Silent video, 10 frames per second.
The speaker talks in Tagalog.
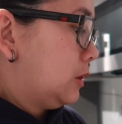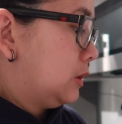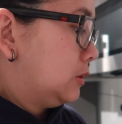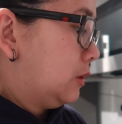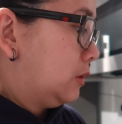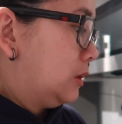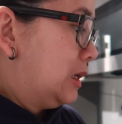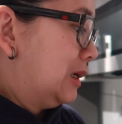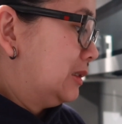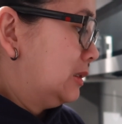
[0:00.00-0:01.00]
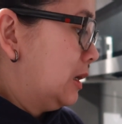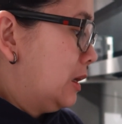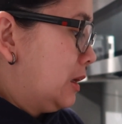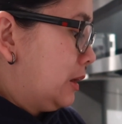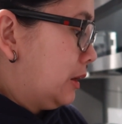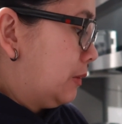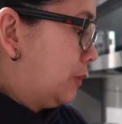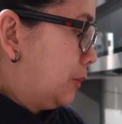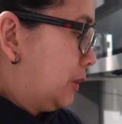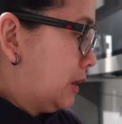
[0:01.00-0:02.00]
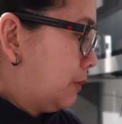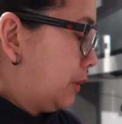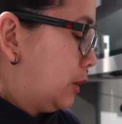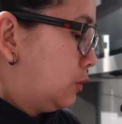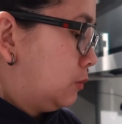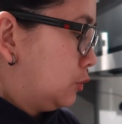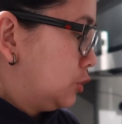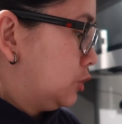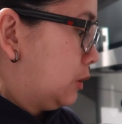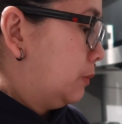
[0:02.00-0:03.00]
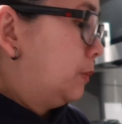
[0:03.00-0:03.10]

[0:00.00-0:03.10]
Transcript: Restoralax kapag pinapainom ko siya.